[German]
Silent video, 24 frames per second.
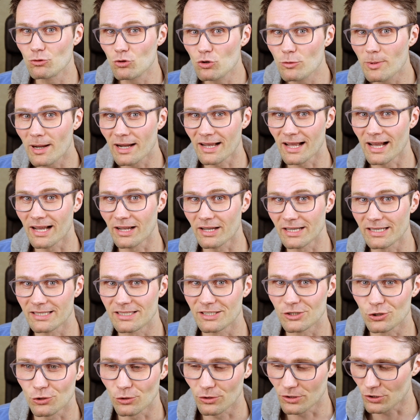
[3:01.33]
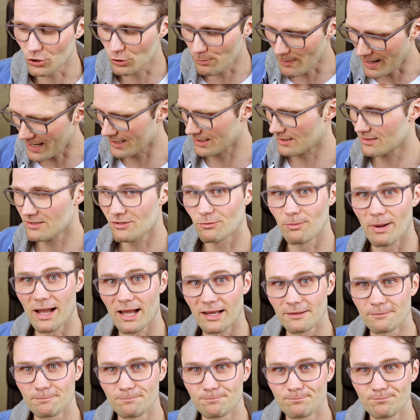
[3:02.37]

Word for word: Übergang richtig schön geschmeidig zu machen.